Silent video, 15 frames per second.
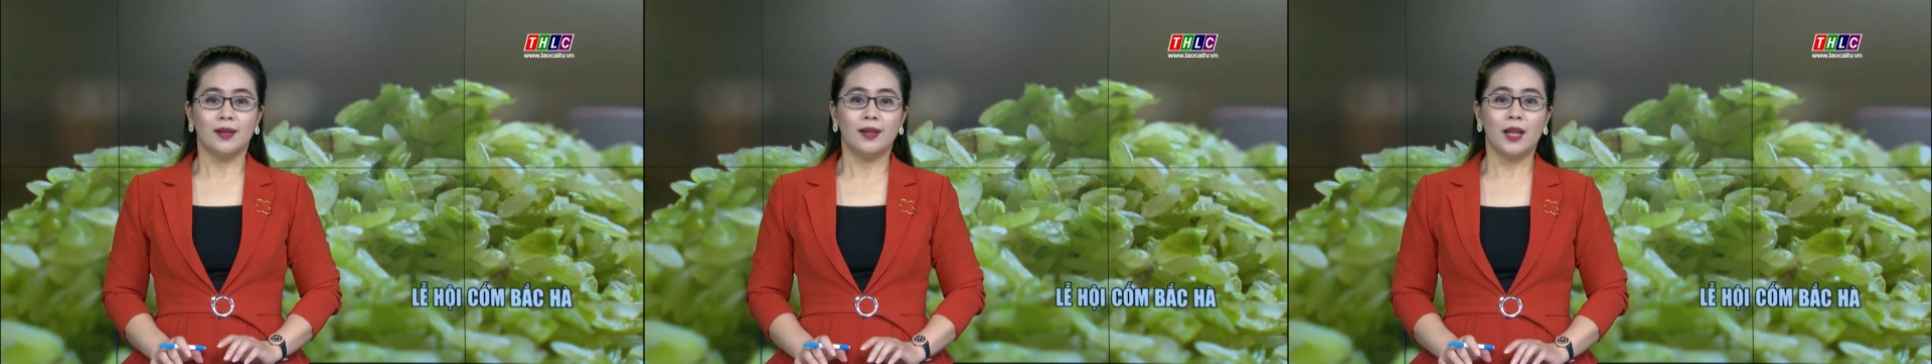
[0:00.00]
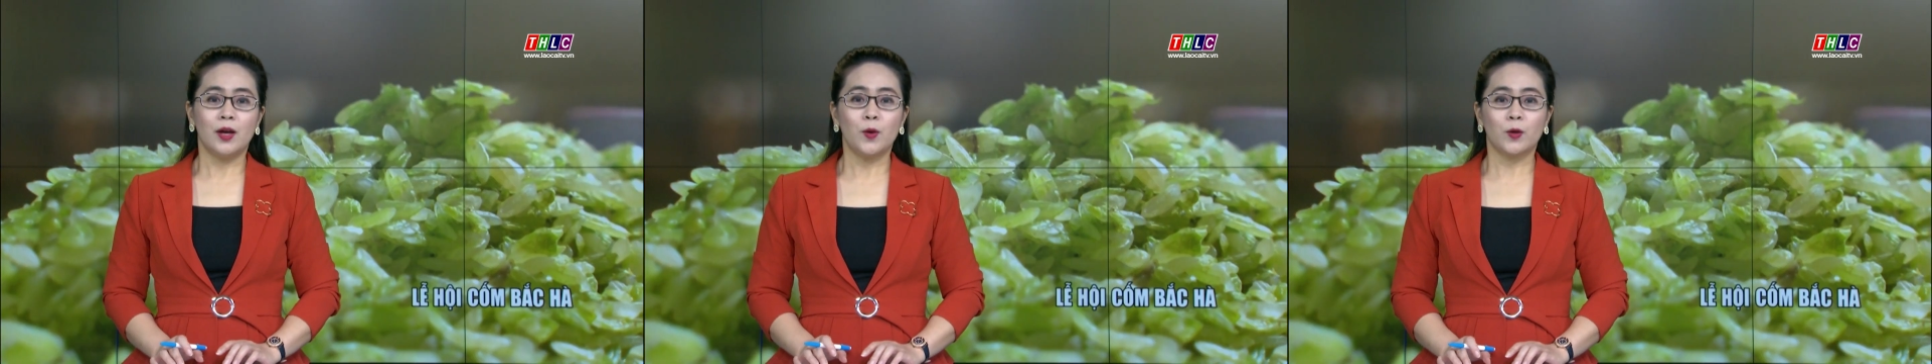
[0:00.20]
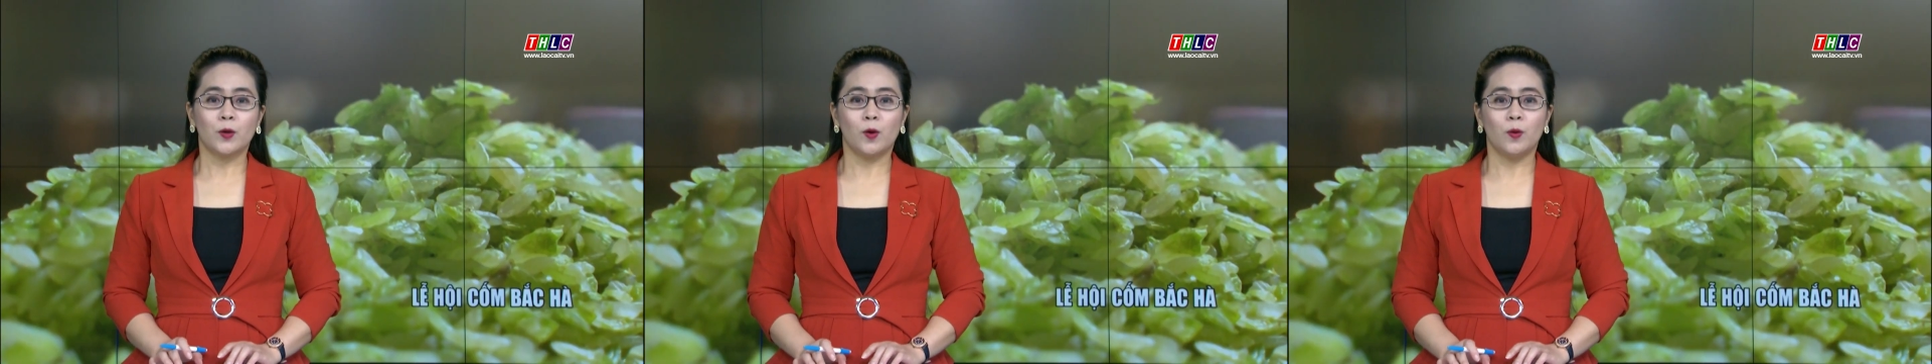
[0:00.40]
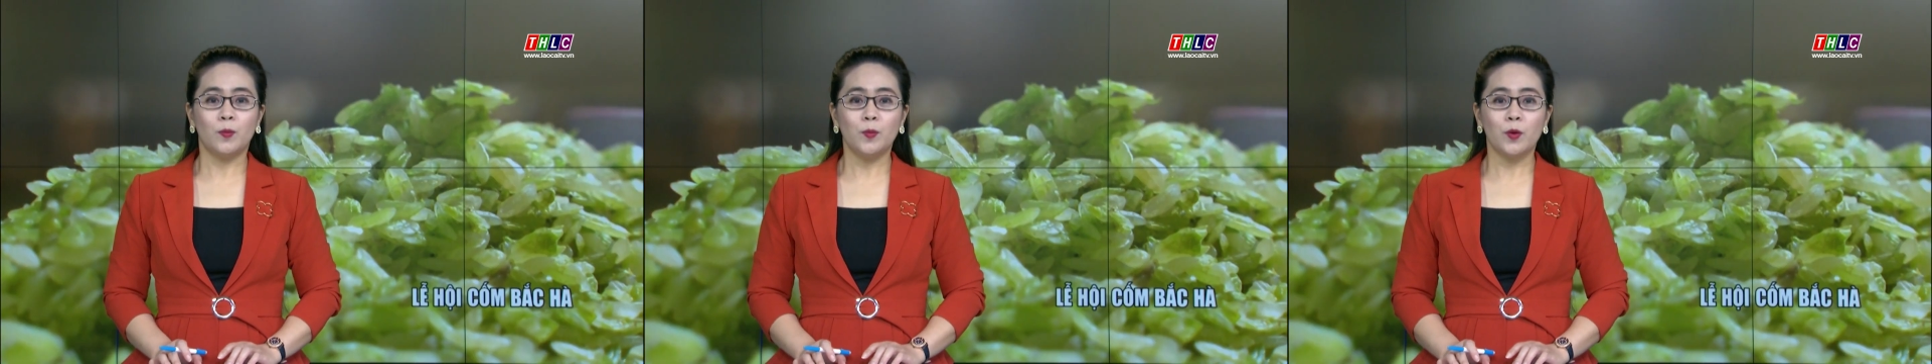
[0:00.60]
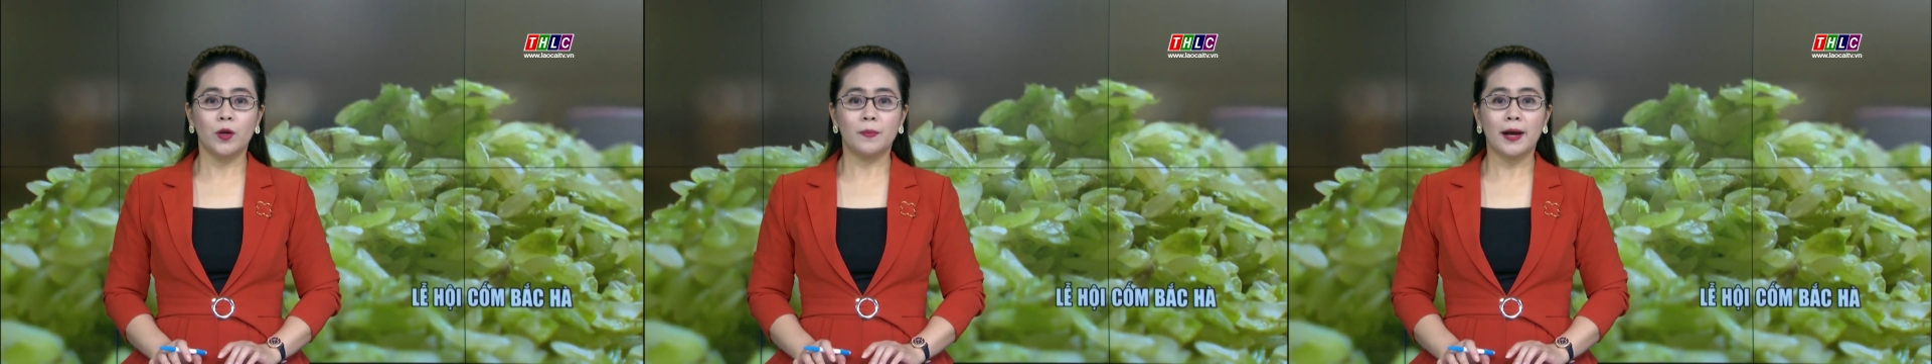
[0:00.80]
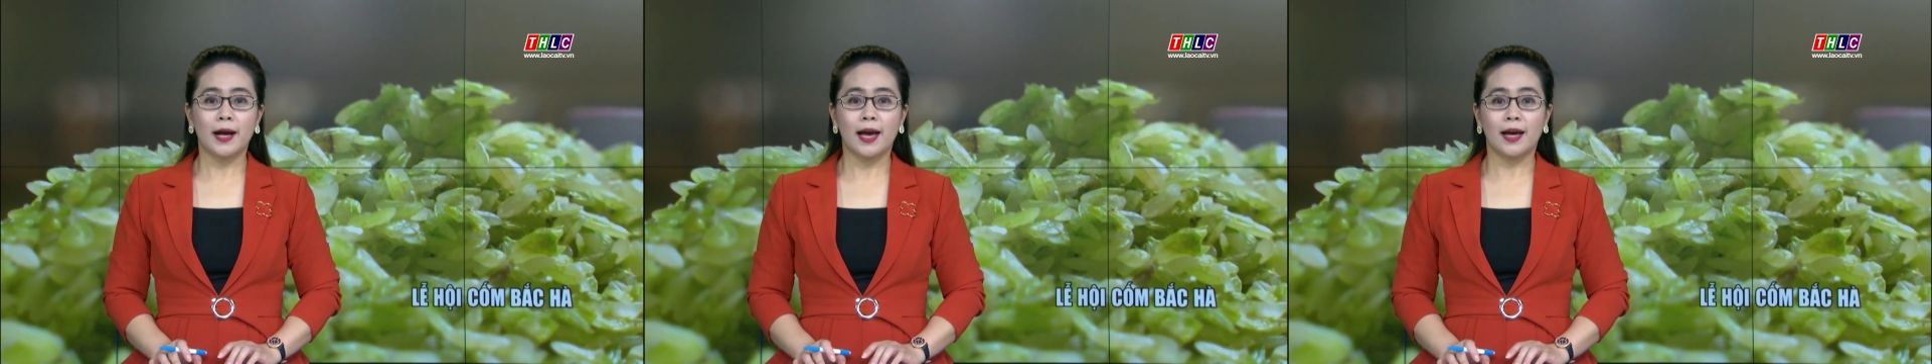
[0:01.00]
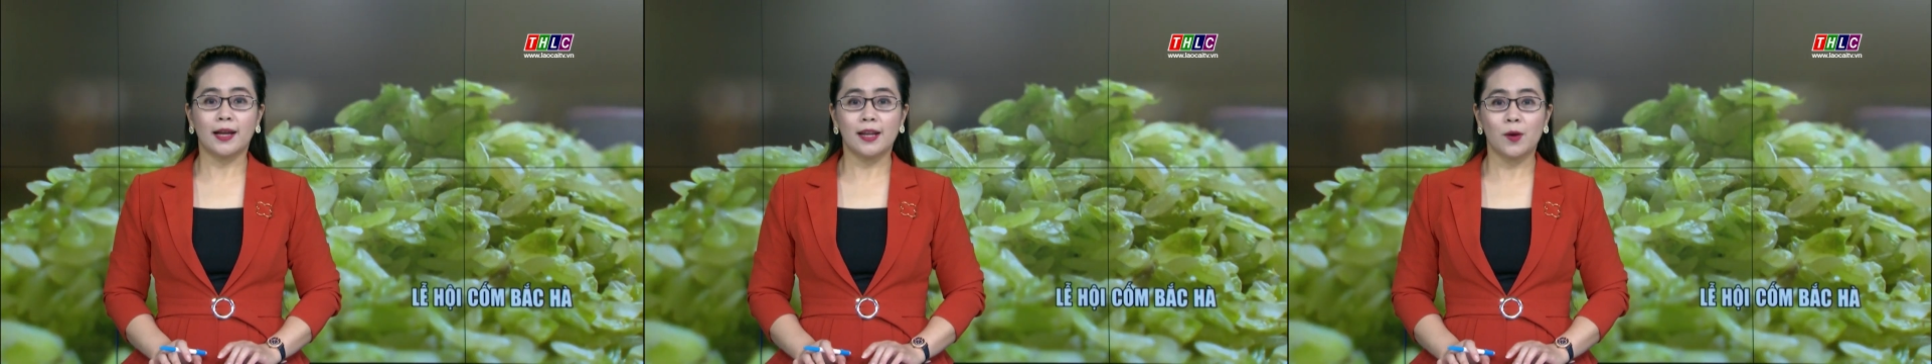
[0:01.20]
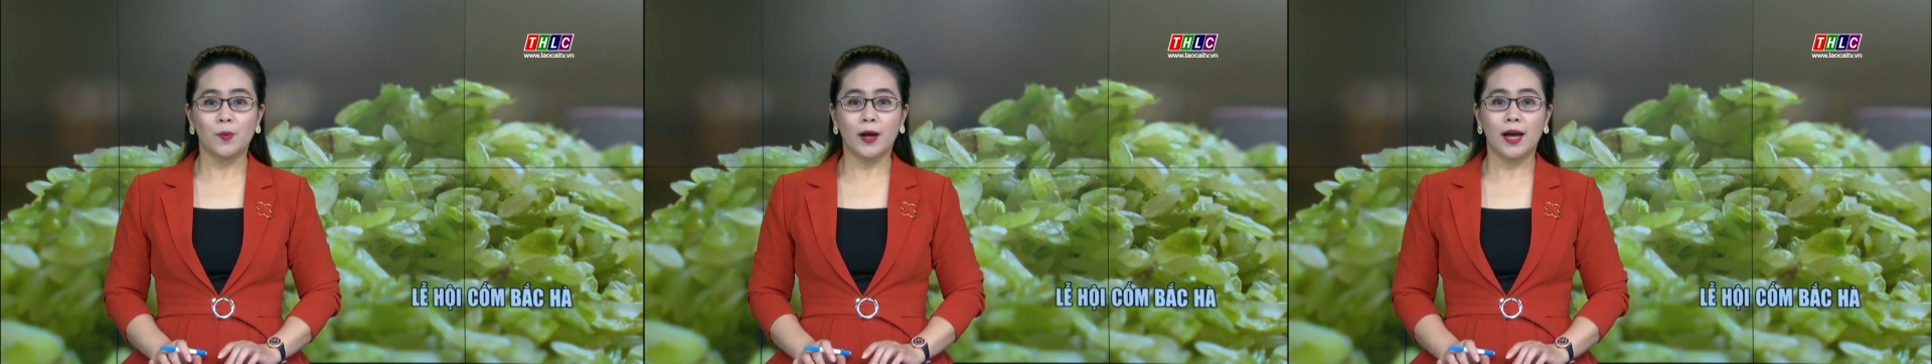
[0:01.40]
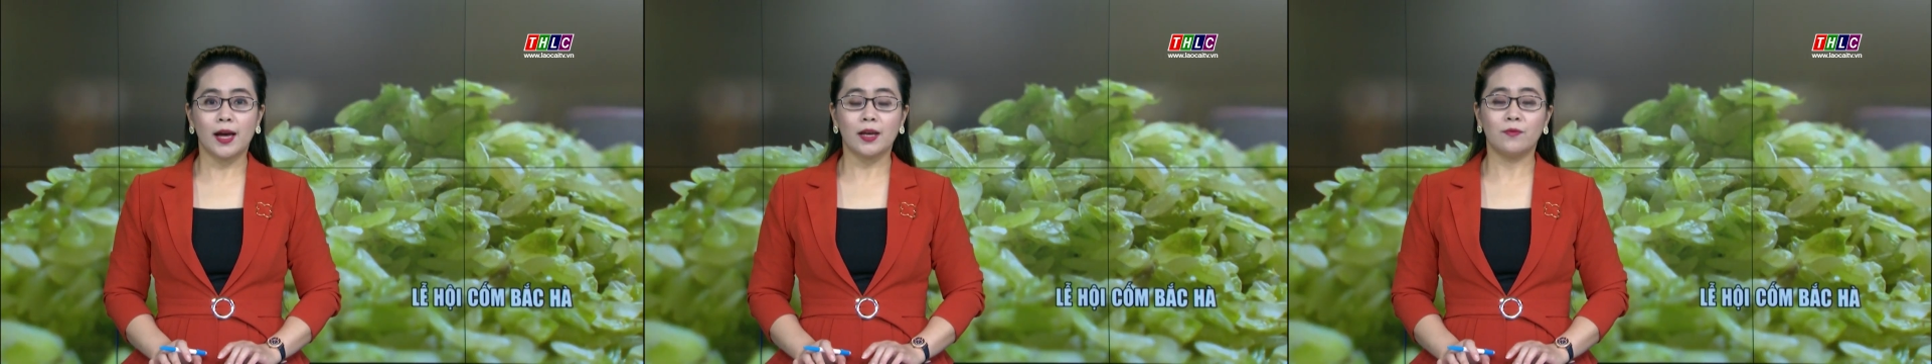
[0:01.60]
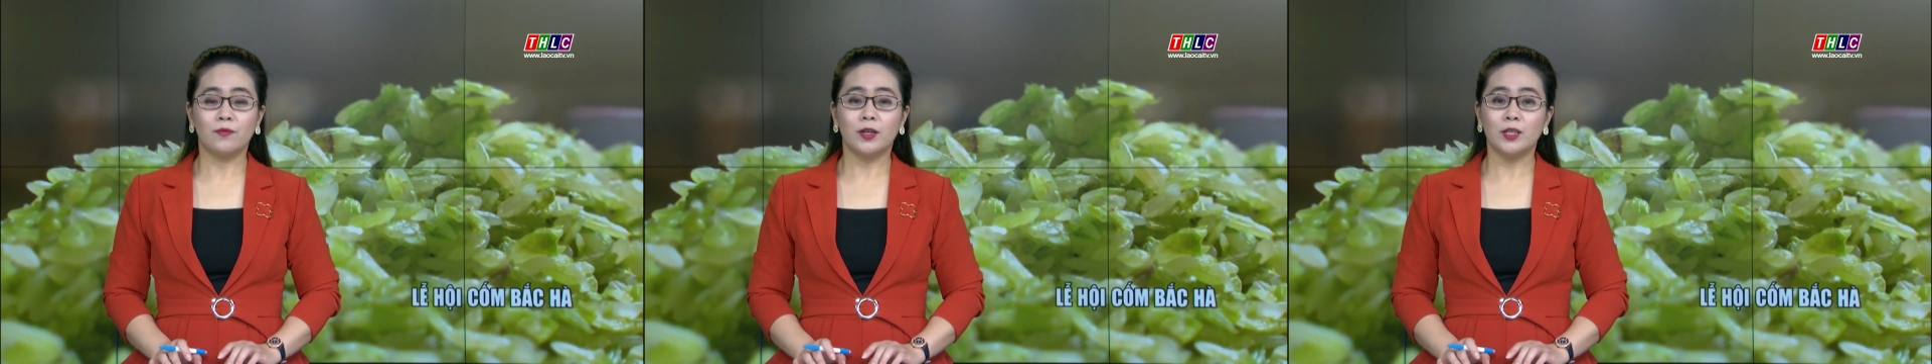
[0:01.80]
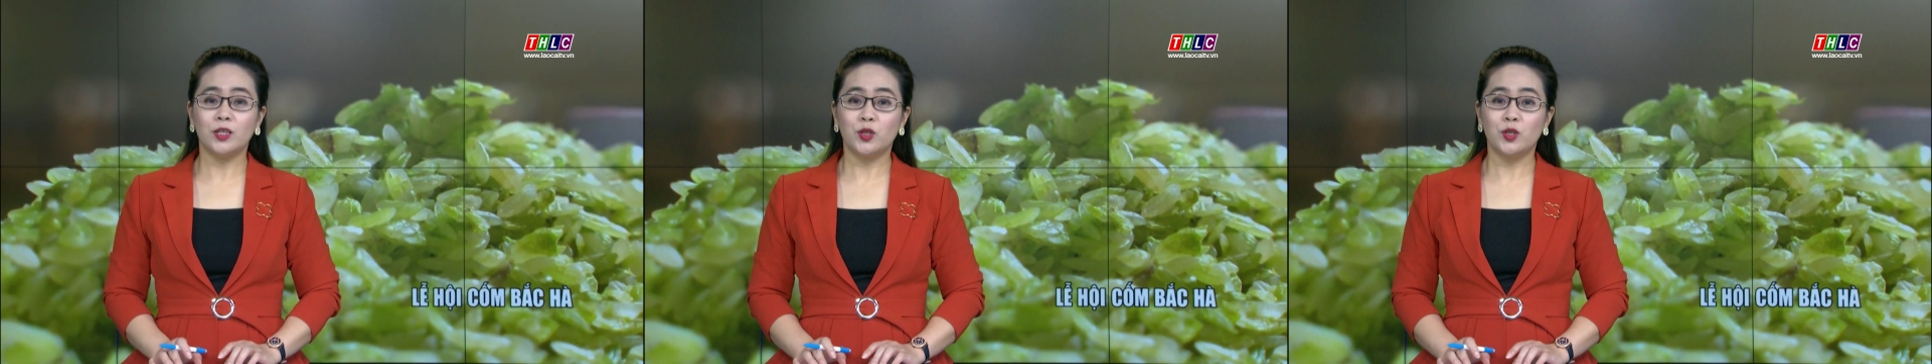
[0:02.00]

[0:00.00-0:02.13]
Lễ hội cốm huyện Bắc Hà, Lào Cai với